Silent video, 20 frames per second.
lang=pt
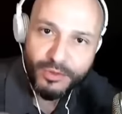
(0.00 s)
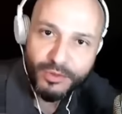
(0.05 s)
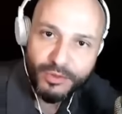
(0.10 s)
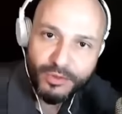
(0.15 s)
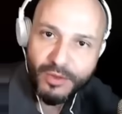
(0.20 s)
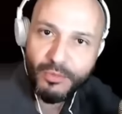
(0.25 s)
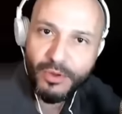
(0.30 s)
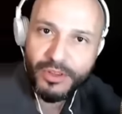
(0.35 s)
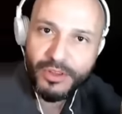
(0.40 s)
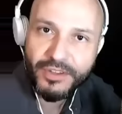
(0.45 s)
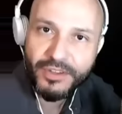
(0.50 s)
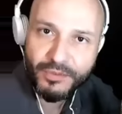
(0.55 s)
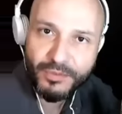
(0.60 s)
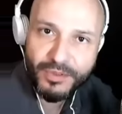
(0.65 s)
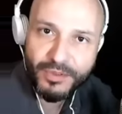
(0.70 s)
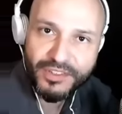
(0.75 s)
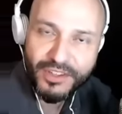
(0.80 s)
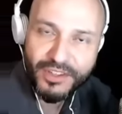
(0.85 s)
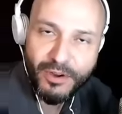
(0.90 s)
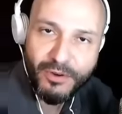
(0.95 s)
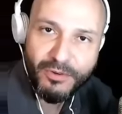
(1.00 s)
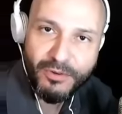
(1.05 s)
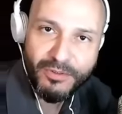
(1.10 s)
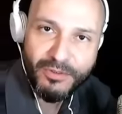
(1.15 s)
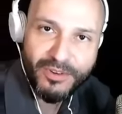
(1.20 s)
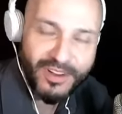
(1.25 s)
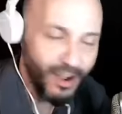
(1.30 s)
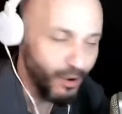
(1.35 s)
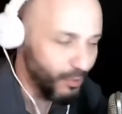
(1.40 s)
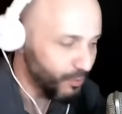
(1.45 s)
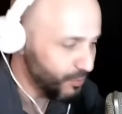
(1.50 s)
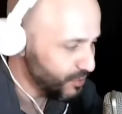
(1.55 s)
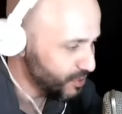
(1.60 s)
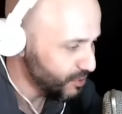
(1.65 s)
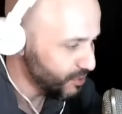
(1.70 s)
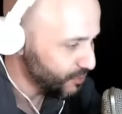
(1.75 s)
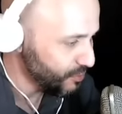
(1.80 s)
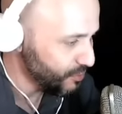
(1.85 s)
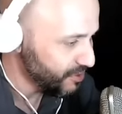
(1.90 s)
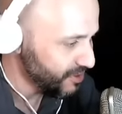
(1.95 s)
tempo a transmissão ao
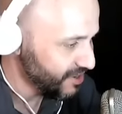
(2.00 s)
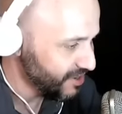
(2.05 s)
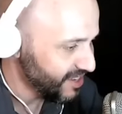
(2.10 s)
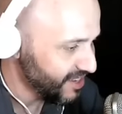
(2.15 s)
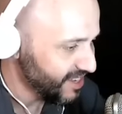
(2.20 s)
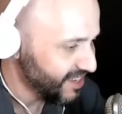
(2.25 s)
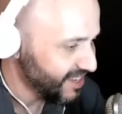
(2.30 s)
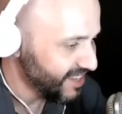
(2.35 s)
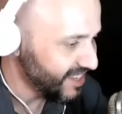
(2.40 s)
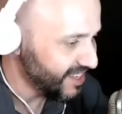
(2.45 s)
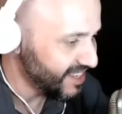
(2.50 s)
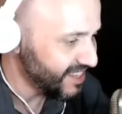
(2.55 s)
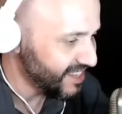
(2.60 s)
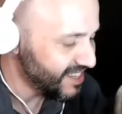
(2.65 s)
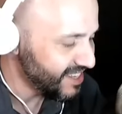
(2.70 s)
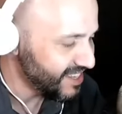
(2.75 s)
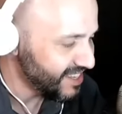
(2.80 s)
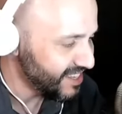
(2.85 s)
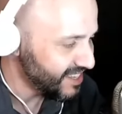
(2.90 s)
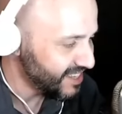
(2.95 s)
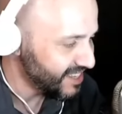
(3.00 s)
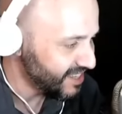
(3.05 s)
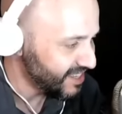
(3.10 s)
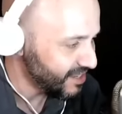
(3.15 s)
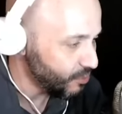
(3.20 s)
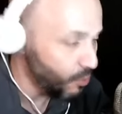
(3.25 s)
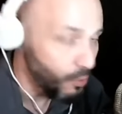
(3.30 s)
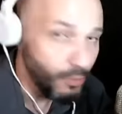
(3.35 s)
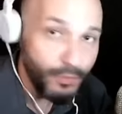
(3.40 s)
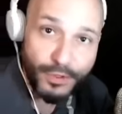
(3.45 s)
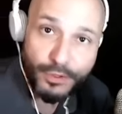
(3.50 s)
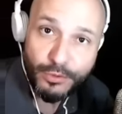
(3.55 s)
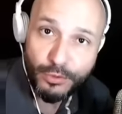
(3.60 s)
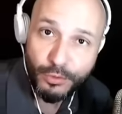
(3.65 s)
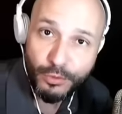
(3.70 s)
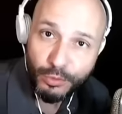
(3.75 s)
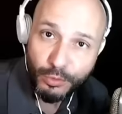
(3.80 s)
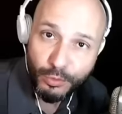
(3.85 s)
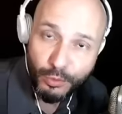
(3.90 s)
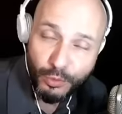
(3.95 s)
vivo e com vídeo
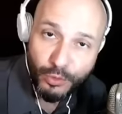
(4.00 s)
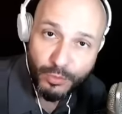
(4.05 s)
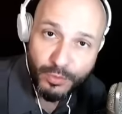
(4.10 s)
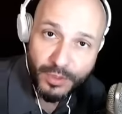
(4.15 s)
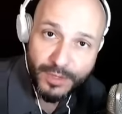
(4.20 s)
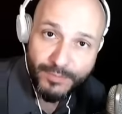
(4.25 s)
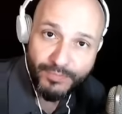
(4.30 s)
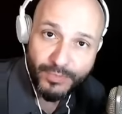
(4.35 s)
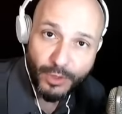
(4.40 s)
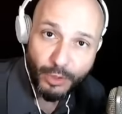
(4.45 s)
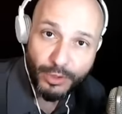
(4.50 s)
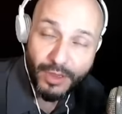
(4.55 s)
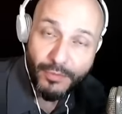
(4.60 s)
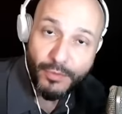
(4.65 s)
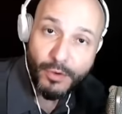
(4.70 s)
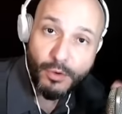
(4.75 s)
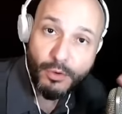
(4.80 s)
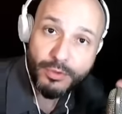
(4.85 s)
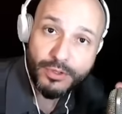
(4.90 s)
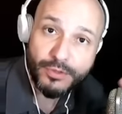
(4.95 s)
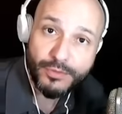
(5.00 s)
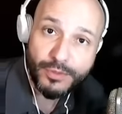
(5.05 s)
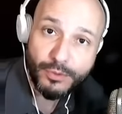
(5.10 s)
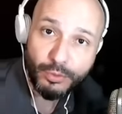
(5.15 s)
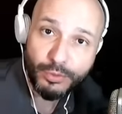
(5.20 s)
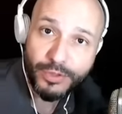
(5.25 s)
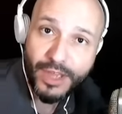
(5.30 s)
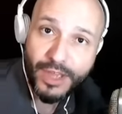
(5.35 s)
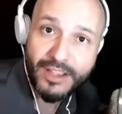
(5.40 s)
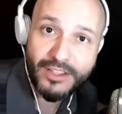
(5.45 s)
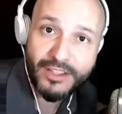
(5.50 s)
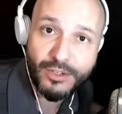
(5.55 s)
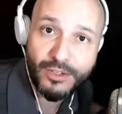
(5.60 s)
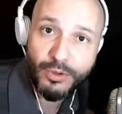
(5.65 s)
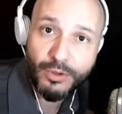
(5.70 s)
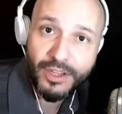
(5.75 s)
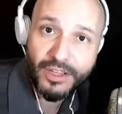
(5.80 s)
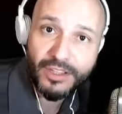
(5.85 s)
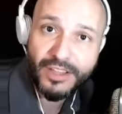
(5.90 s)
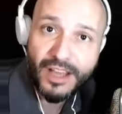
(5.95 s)
no YouTube. Eu estava com alguma dificuldade de
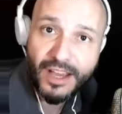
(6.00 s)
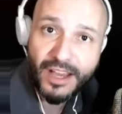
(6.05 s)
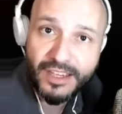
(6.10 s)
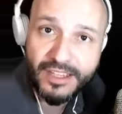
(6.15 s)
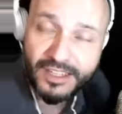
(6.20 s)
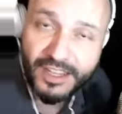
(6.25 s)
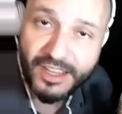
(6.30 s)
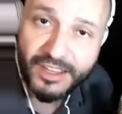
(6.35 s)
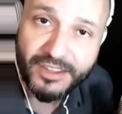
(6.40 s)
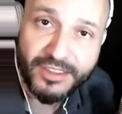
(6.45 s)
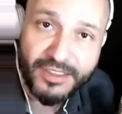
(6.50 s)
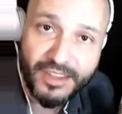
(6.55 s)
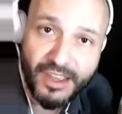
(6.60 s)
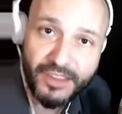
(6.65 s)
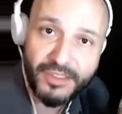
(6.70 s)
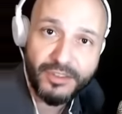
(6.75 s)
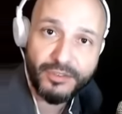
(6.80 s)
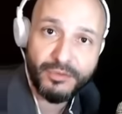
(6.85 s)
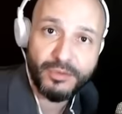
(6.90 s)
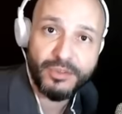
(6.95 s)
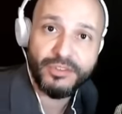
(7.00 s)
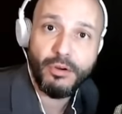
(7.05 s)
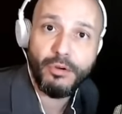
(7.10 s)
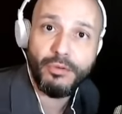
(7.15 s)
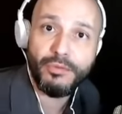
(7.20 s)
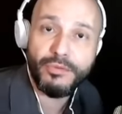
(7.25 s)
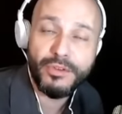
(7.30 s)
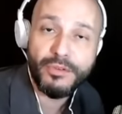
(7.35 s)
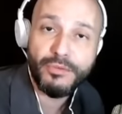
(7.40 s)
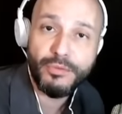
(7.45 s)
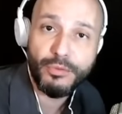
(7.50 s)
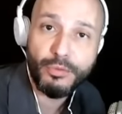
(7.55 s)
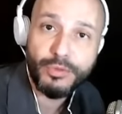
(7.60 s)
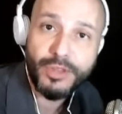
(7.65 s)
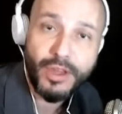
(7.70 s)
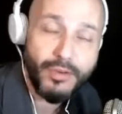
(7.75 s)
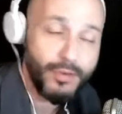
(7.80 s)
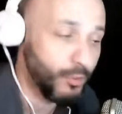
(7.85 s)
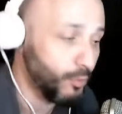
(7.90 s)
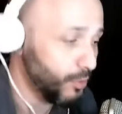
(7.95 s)
conectar aqui na, na transmissão ao vivo, não
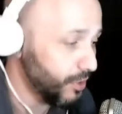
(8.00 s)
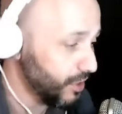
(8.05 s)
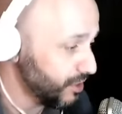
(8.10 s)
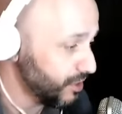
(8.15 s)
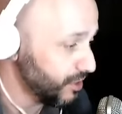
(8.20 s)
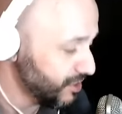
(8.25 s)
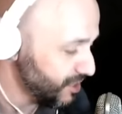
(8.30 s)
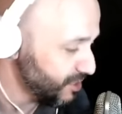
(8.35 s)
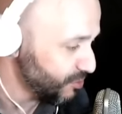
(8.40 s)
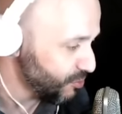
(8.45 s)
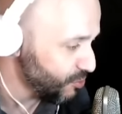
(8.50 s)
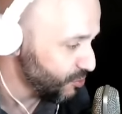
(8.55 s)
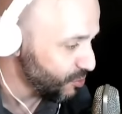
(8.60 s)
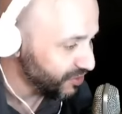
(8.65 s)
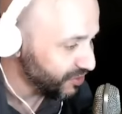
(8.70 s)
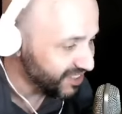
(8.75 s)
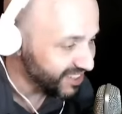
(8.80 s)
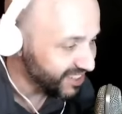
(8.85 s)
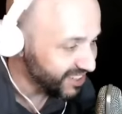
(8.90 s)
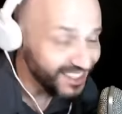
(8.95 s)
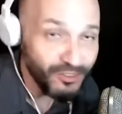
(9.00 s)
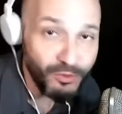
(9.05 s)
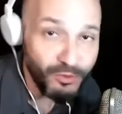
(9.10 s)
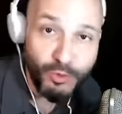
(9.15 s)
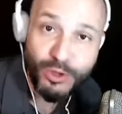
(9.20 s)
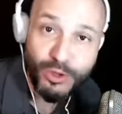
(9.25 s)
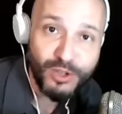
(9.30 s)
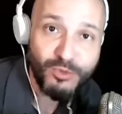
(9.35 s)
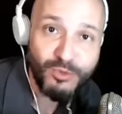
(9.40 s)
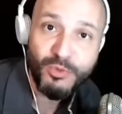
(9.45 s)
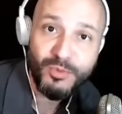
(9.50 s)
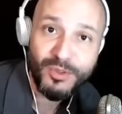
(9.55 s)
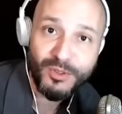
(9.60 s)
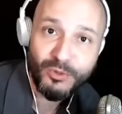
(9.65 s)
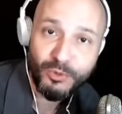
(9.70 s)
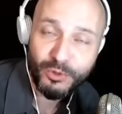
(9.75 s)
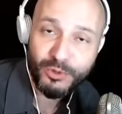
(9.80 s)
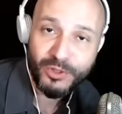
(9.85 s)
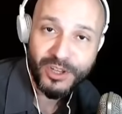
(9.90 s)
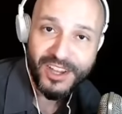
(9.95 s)
estava conectando, eu consegui no último
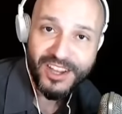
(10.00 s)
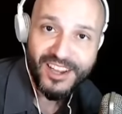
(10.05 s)
minuto.